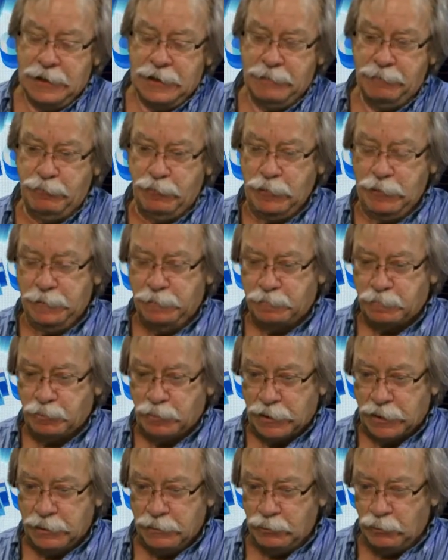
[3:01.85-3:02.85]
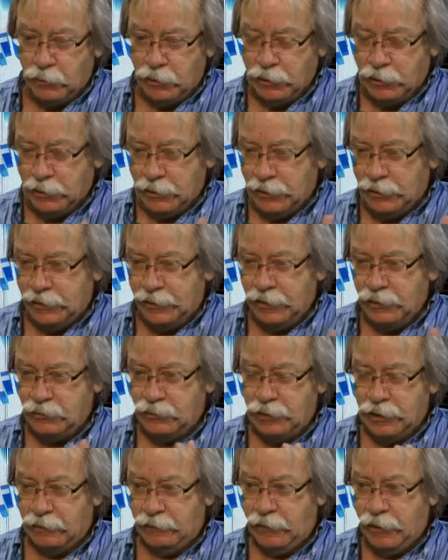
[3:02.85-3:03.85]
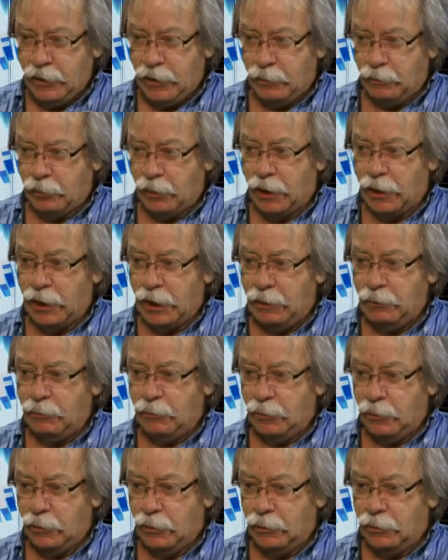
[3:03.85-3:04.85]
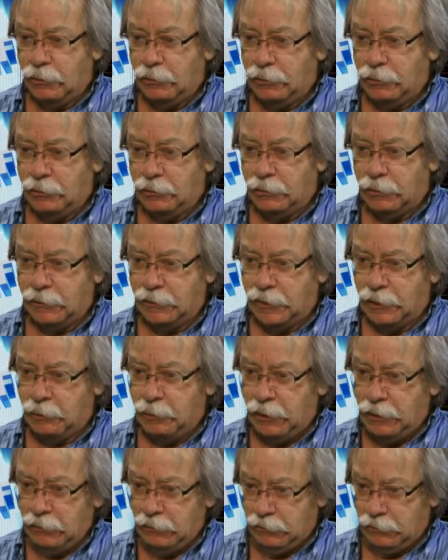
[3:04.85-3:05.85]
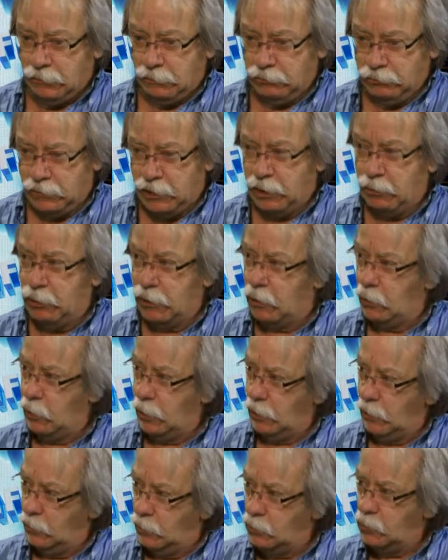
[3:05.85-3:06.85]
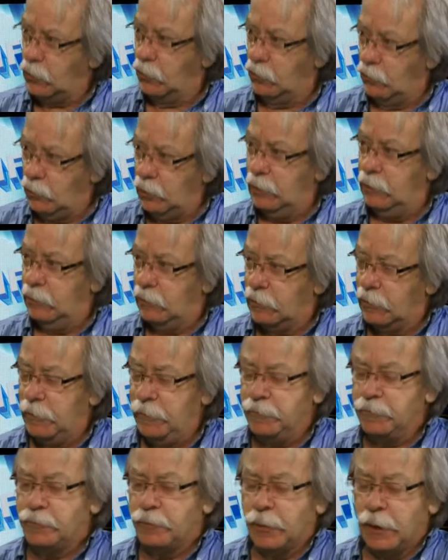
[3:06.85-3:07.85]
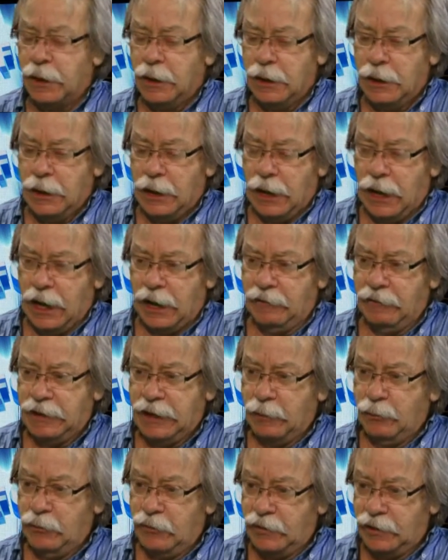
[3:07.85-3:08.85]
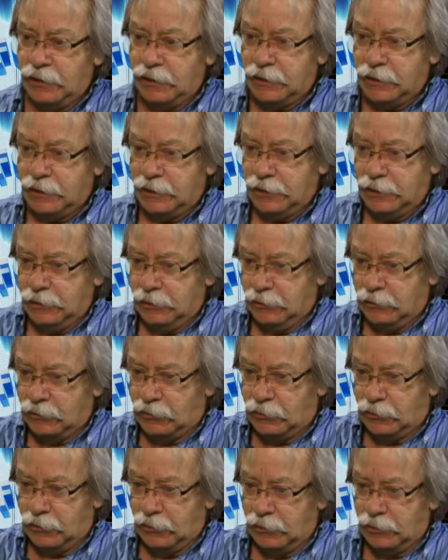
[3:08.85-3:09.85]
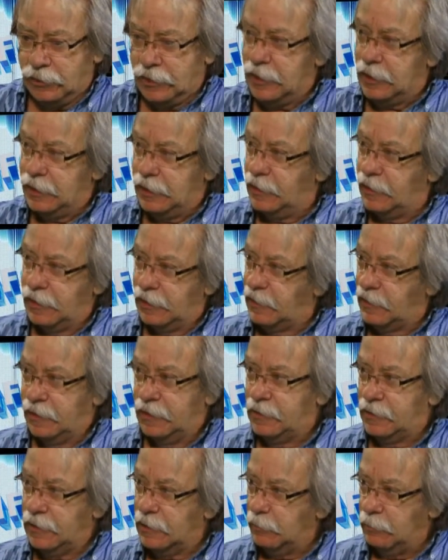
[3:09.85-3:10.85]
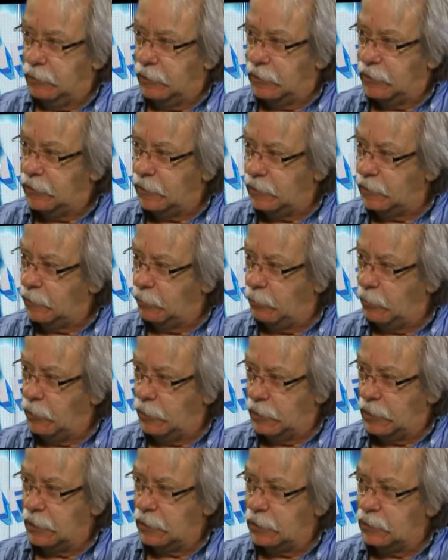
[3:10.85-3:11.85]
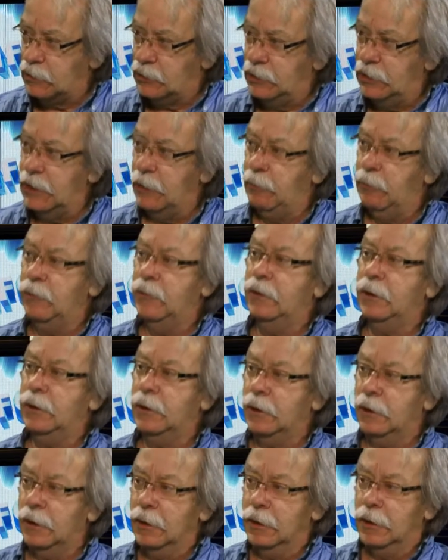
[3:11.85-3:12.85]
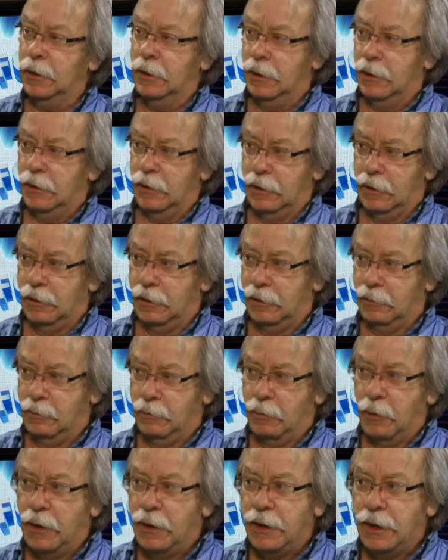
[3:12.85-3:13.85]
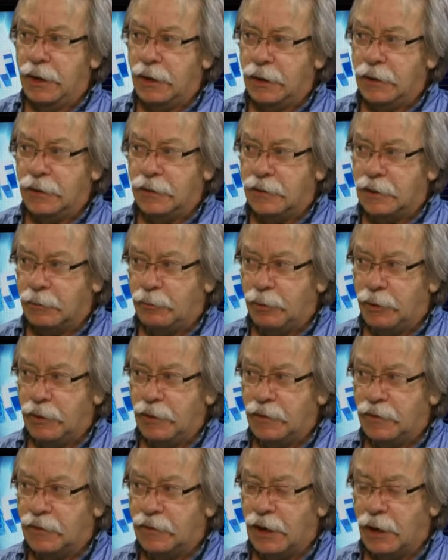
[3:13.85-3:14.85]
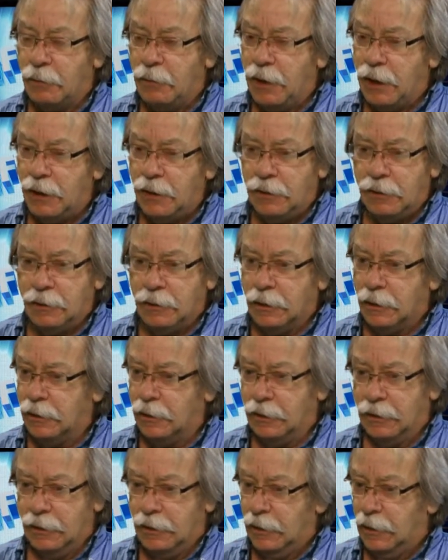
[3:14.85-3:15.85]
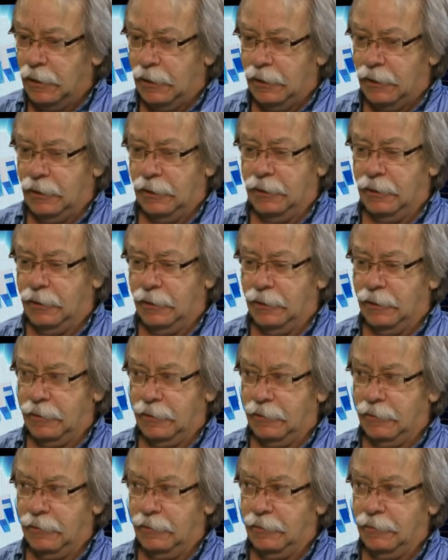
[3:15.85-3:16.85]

Et puis, l'idée, je voulais faire un programme entièrement québécois d'aujourd'hui, tout ça, avec la musique très, très accessible. Tu sais, pas, quand je dis la musique euh, moderne, c'est pas nécessairement euh, euh,